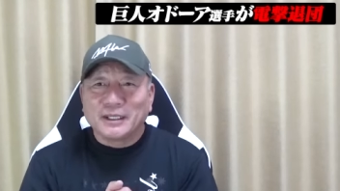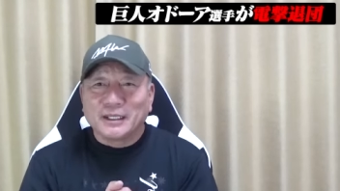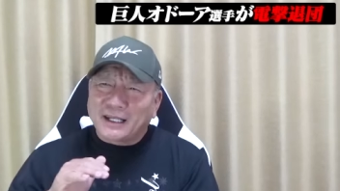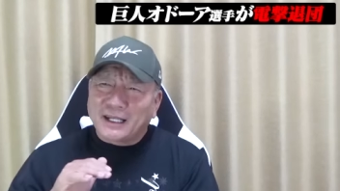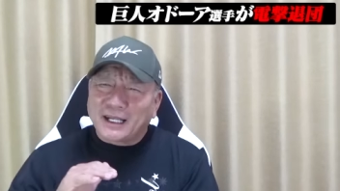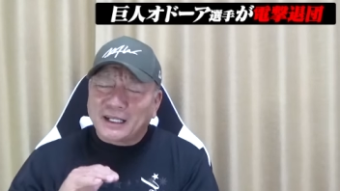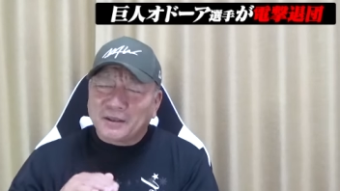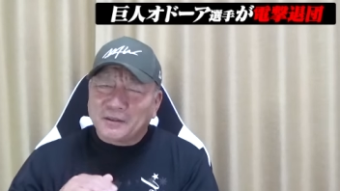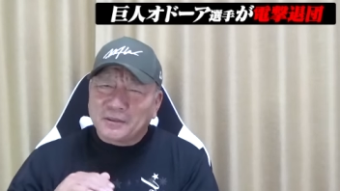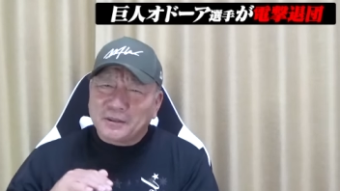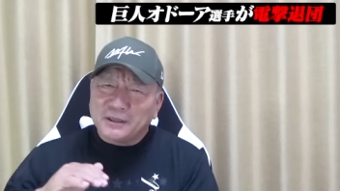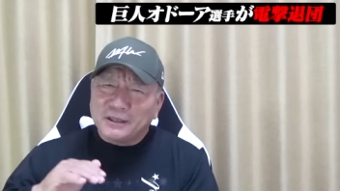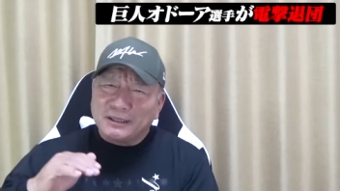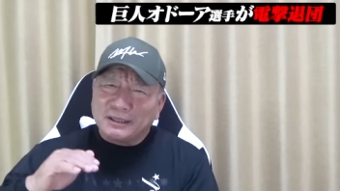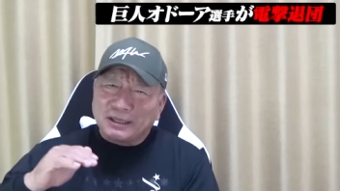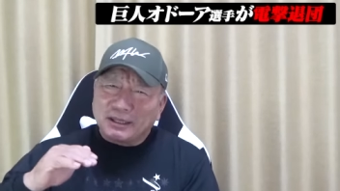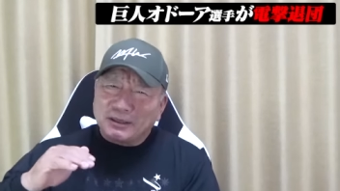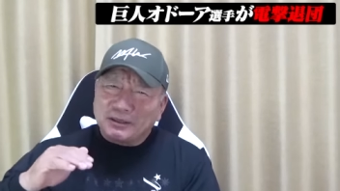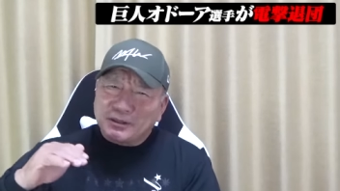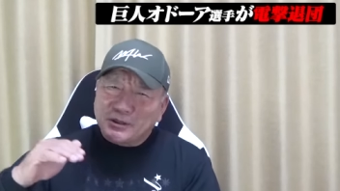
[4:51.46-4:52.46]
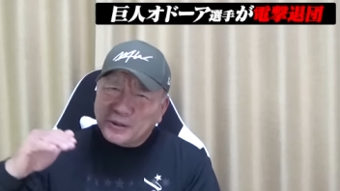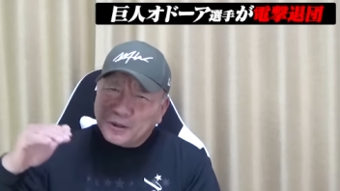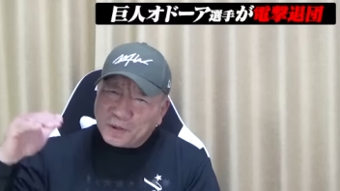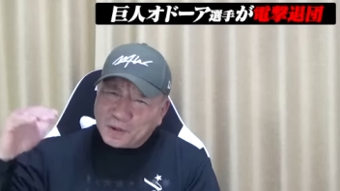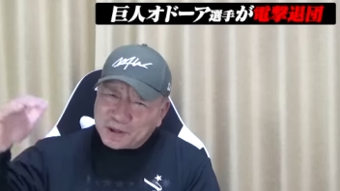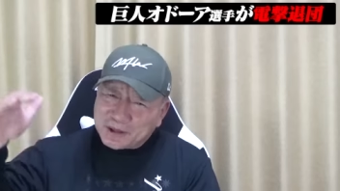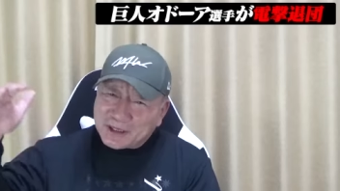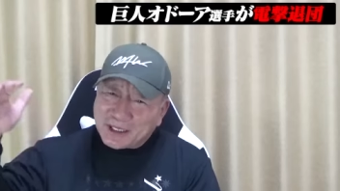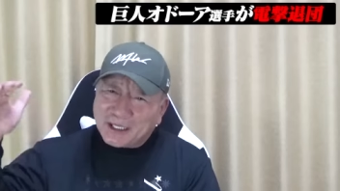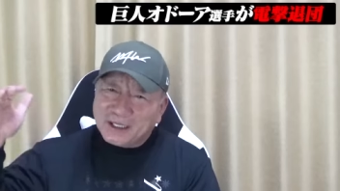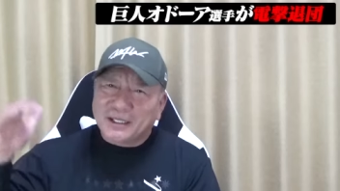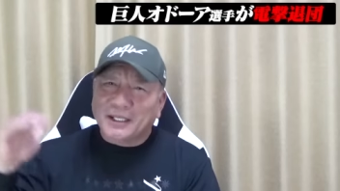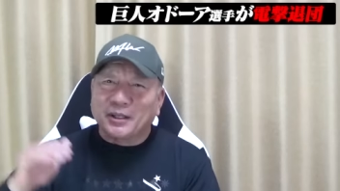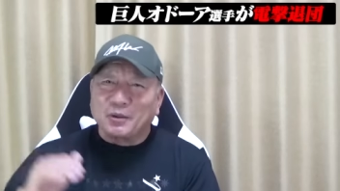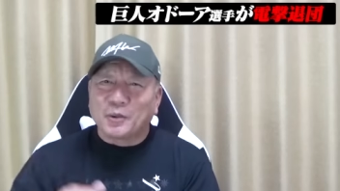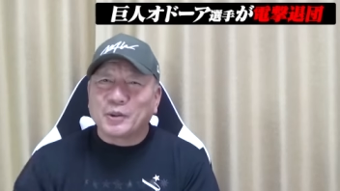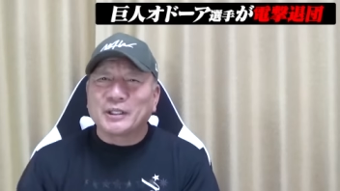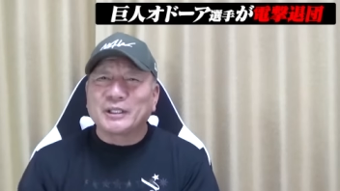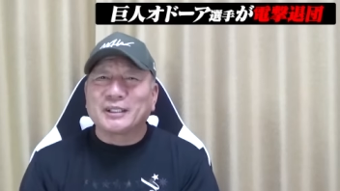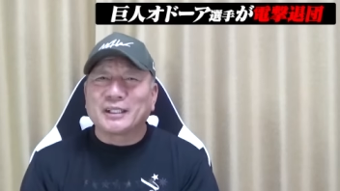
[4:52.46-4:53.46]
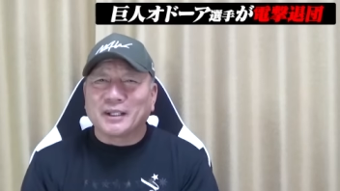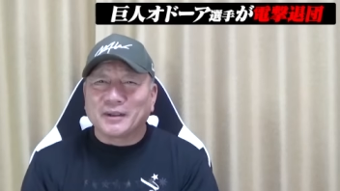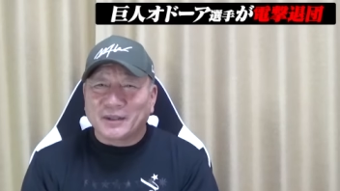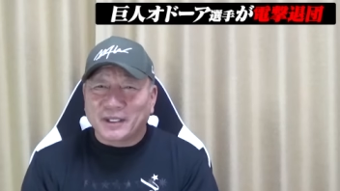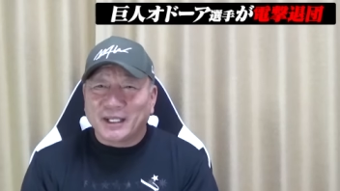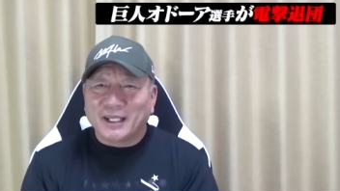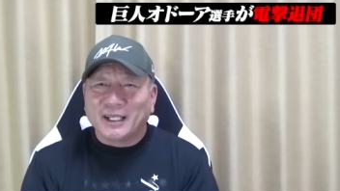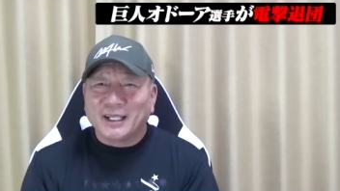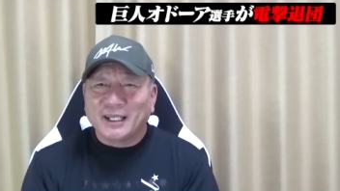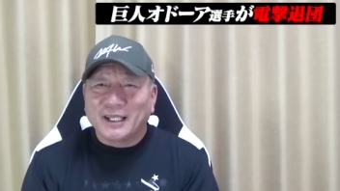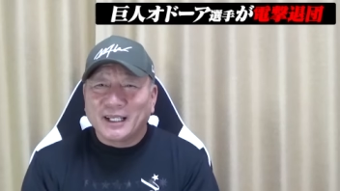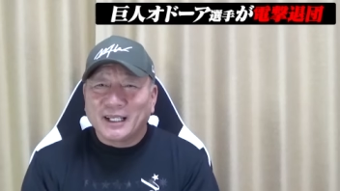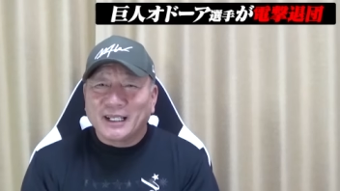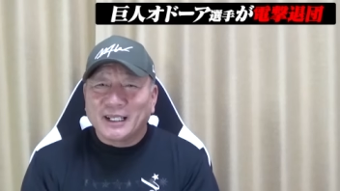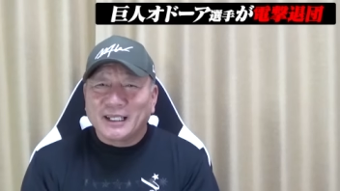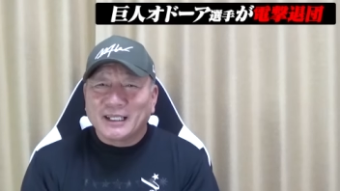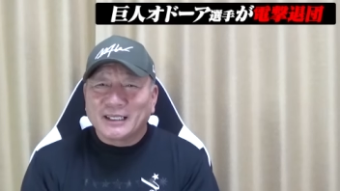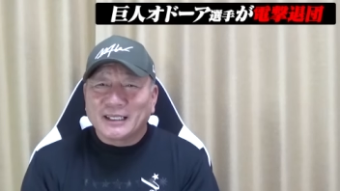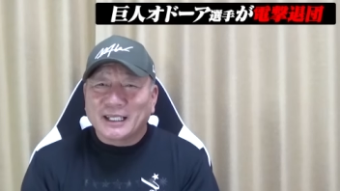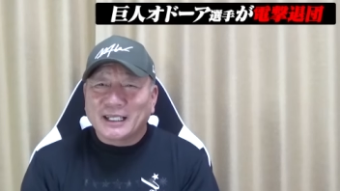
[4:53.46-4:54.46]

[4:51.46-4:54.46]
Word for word: 外国人ってスロースターターが多いんだよね、